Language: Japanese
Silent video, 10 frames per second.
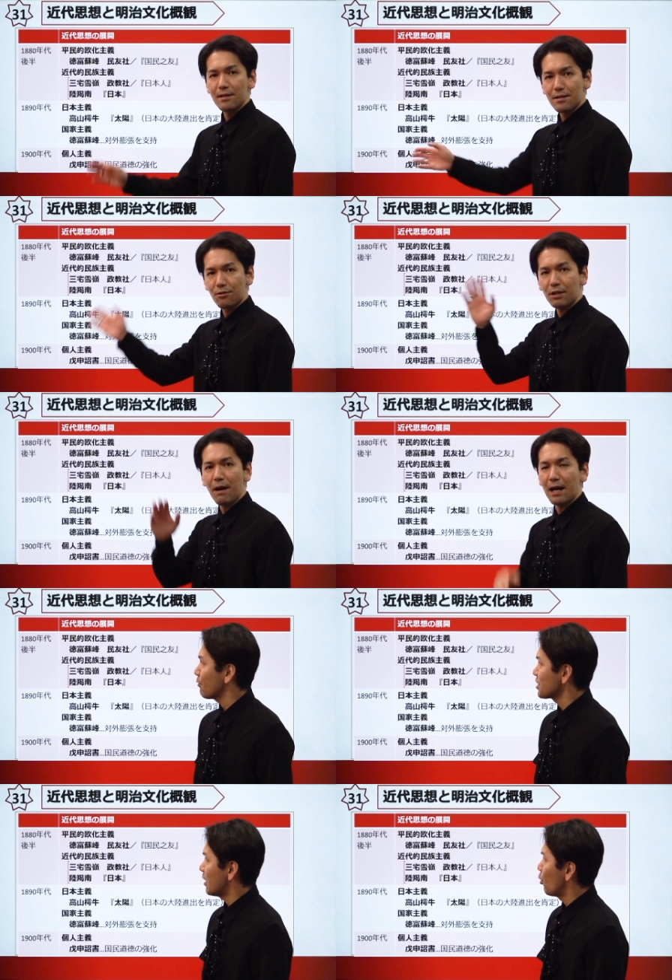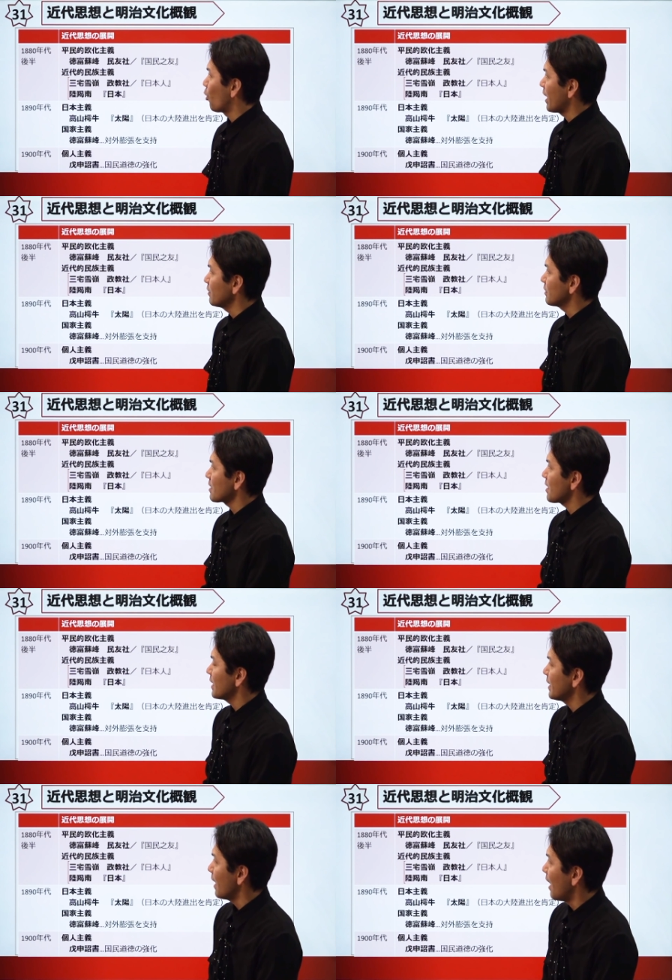それではこちらをご覧くださ
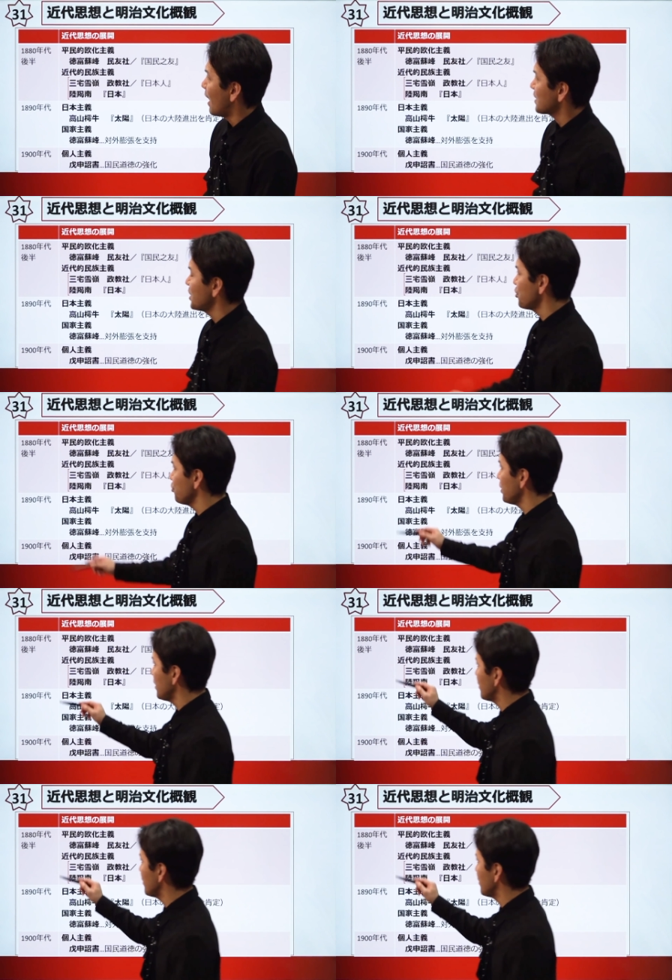い。80年